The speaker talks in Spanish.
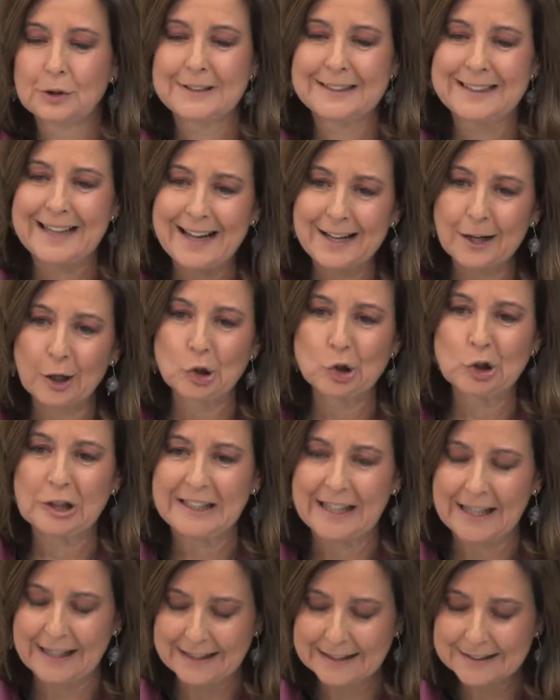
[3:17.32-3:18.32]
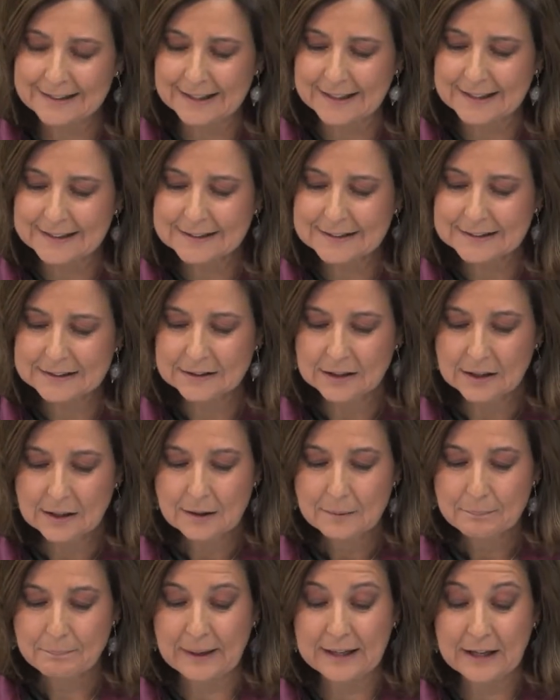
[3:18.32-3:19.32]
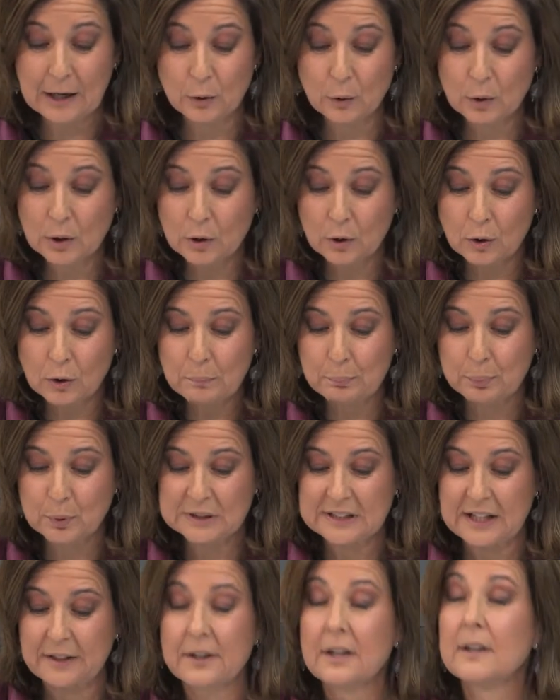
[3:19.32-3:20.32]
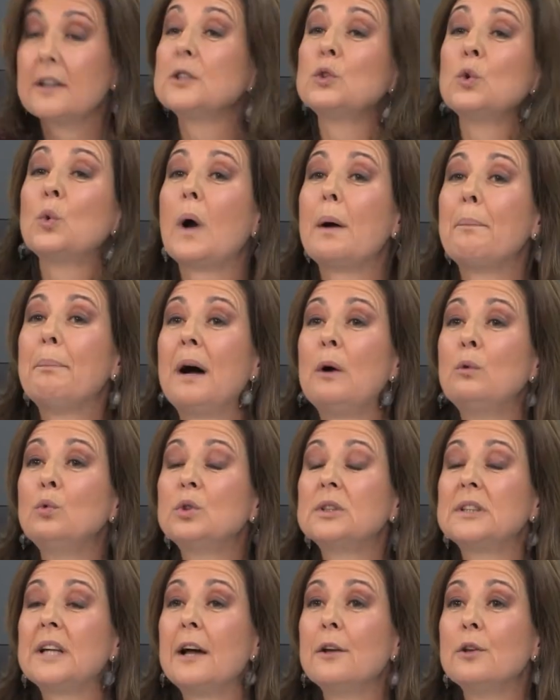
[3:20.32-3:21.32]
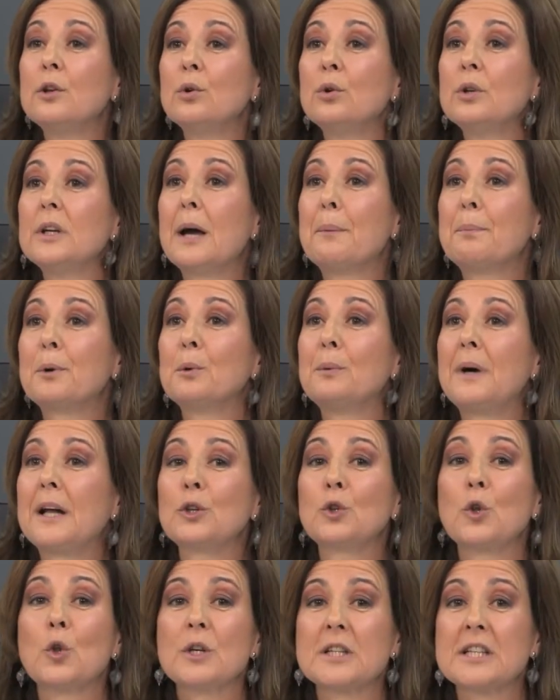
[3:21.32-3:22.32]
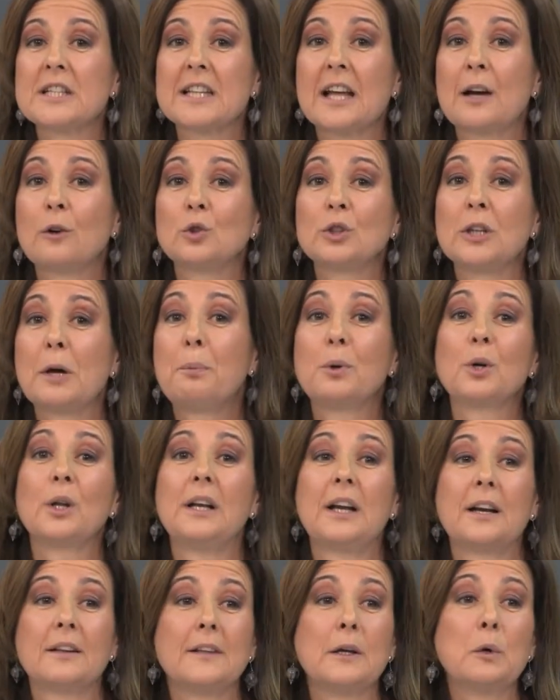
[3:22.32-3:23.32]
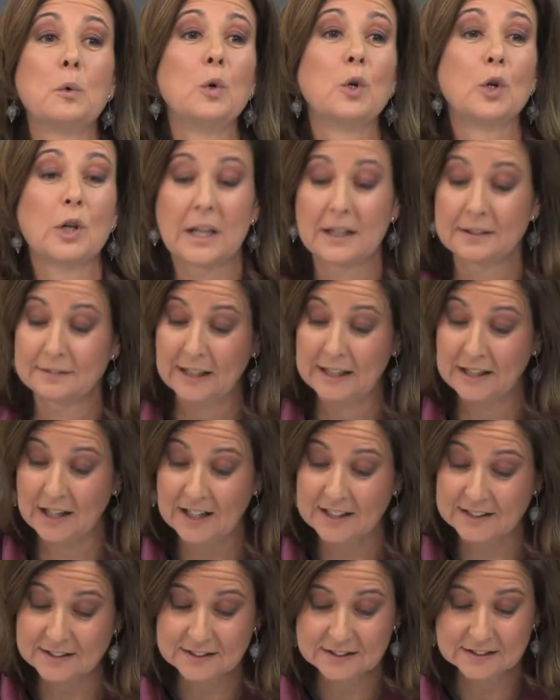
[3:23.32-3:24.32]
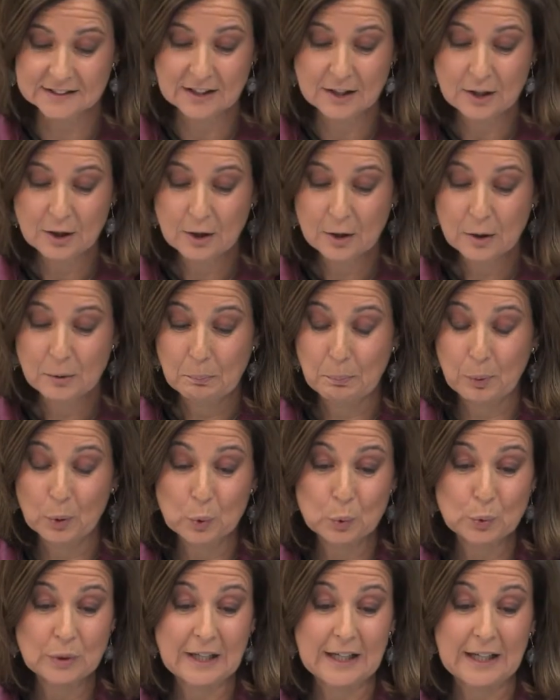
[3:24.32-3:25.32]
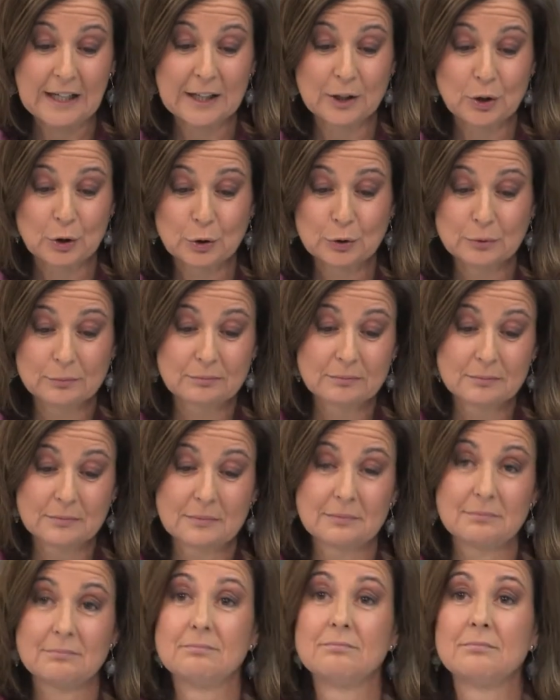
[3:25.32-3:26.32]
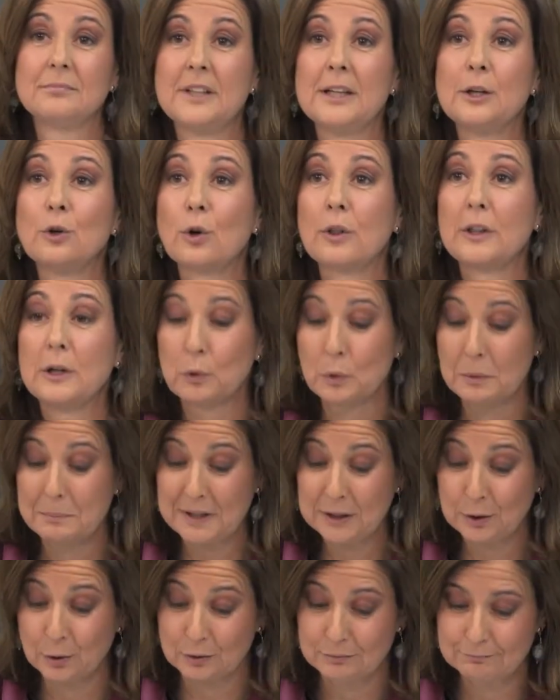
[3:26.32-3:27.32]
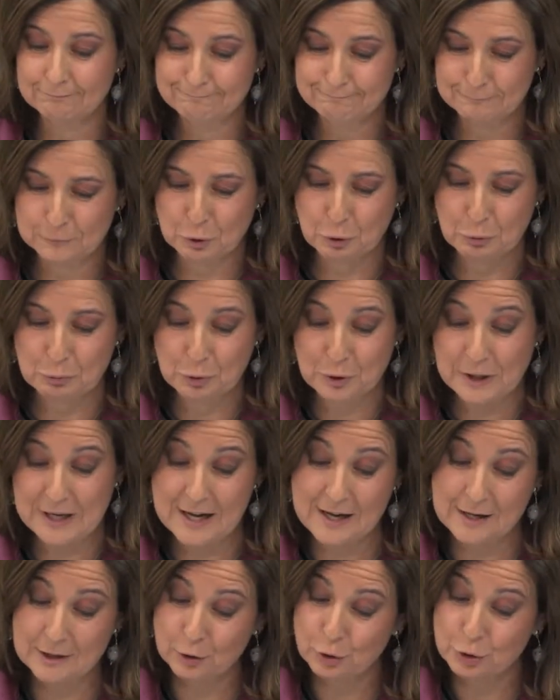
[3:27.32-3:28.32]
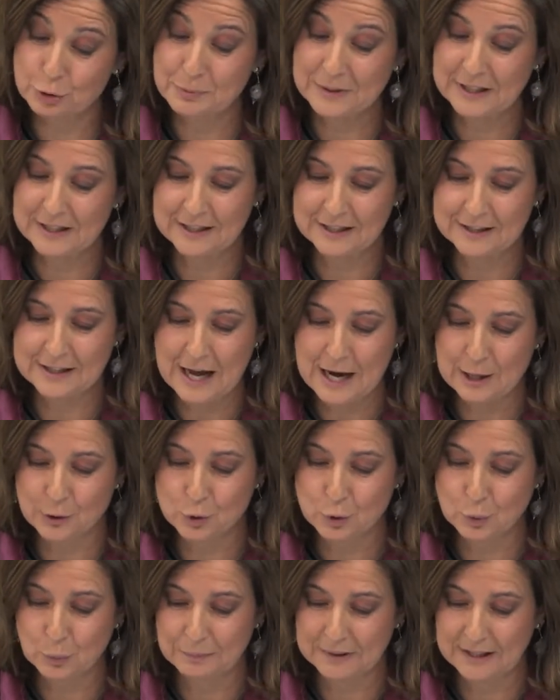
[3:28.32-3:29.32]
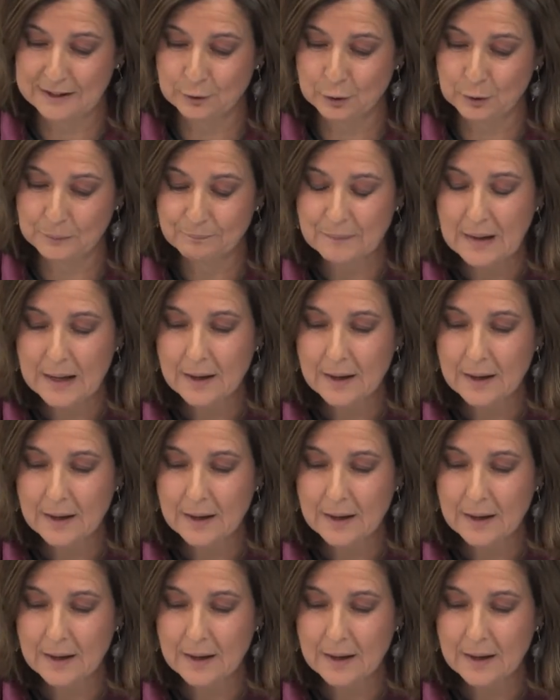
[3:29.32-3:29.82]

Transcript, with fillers: carros y carretas para luego pues, hacer de su capa un sallo y aprobar todas estas cosas por el artículo 33, por un decreto de orden y mando, como ya nos vienen acostumbrando.